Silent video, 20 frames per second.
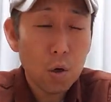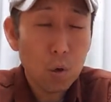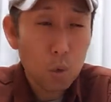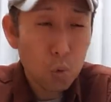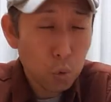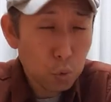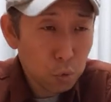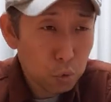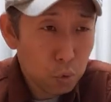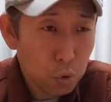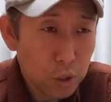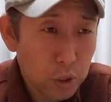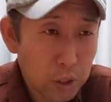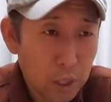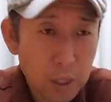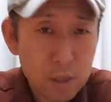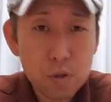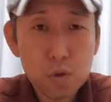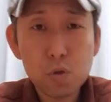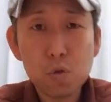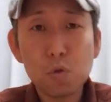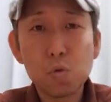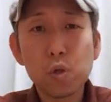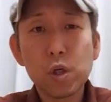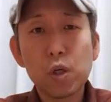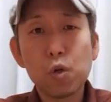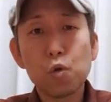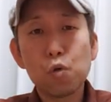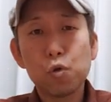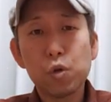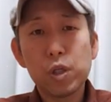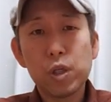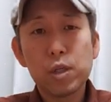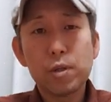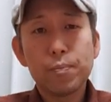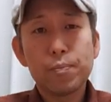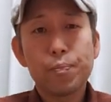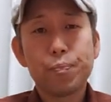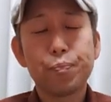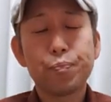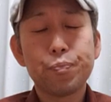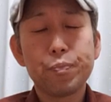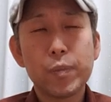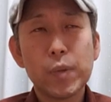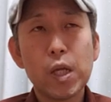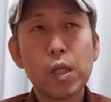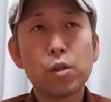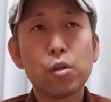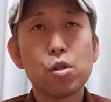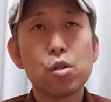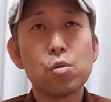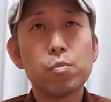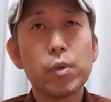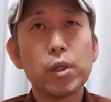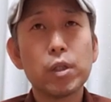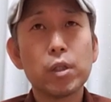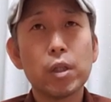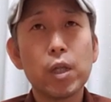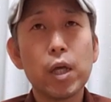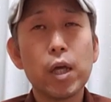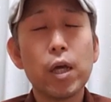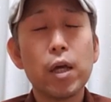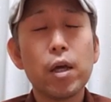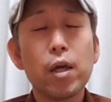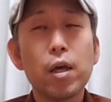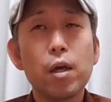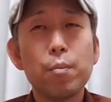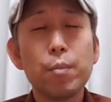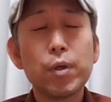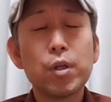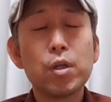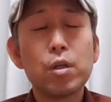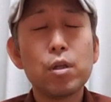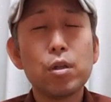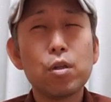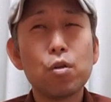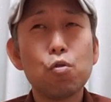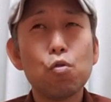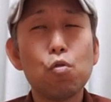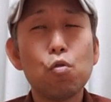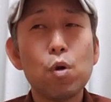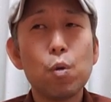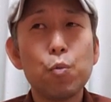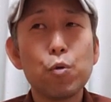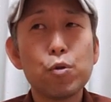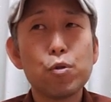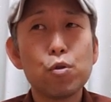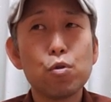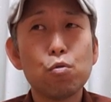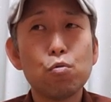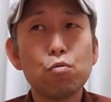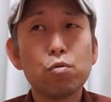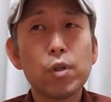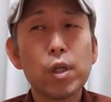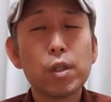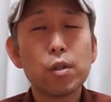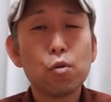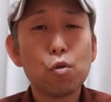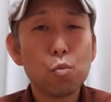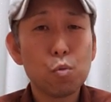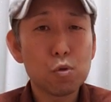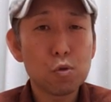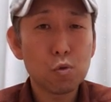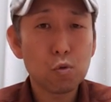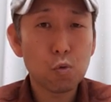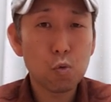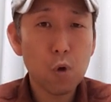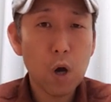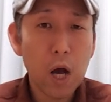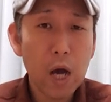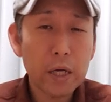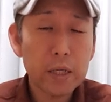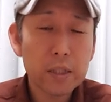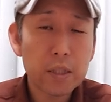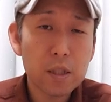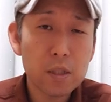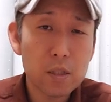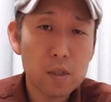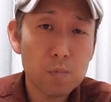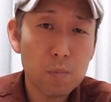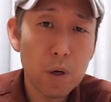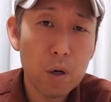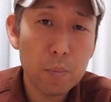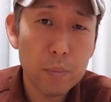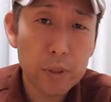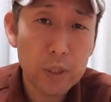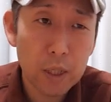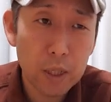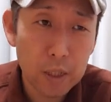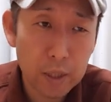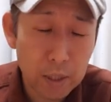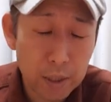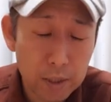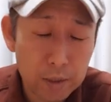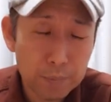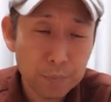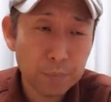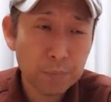本当に単調な曲になってしまって、まあ、聞いてる方はもちろん歌ってる方もちょっとこう飽きてしまうみたいな